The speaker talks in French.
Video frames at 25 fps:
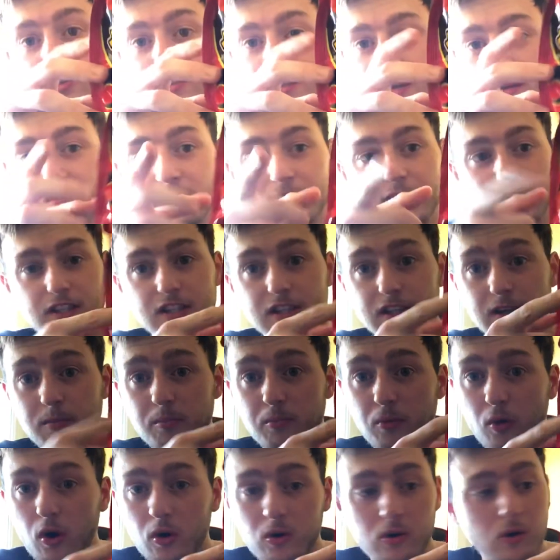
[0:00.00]
deuxième sachet
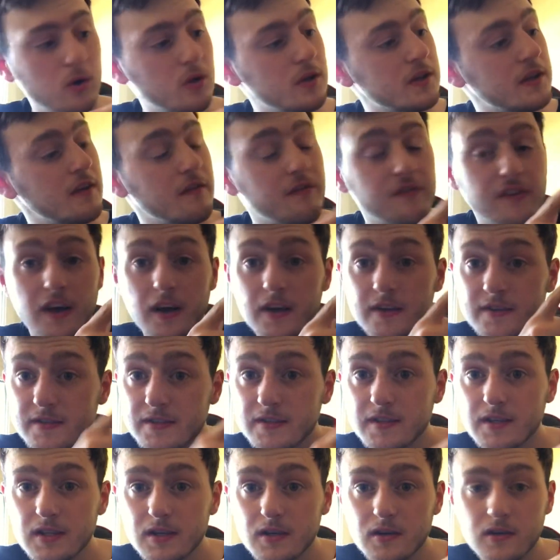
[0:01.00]
pour rendre le défi
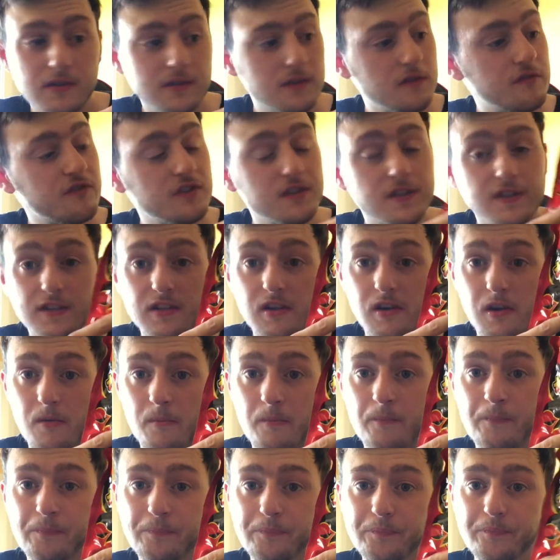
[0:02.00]
assez euh, difficile.
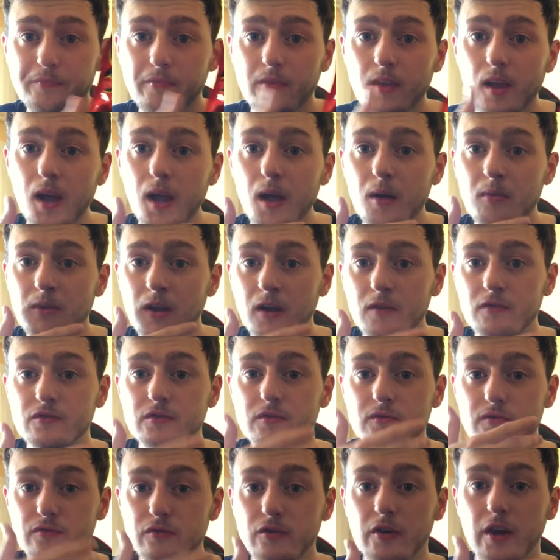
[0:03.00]
Là,
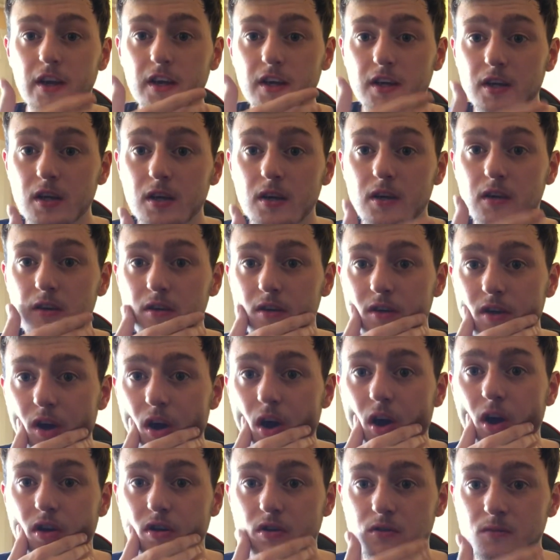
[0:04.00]
vous, voyez,
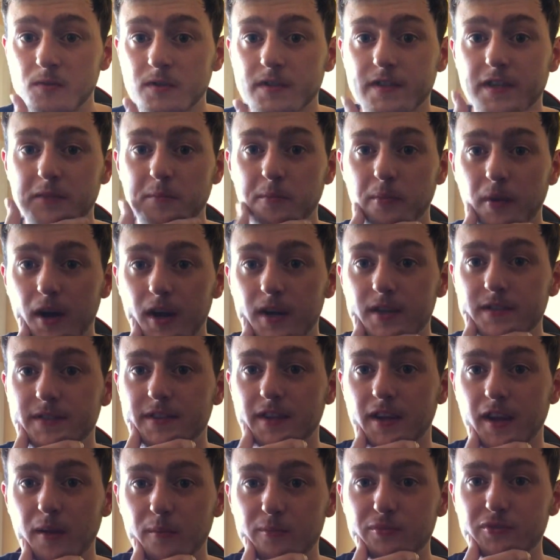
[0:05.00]
je commence à être
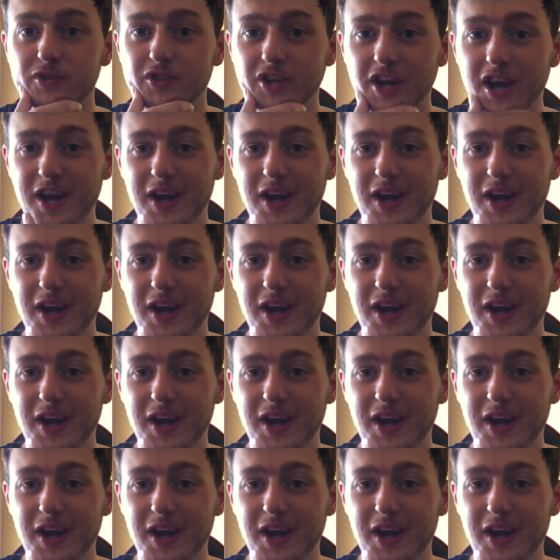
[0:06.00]
paralysé de la bouche.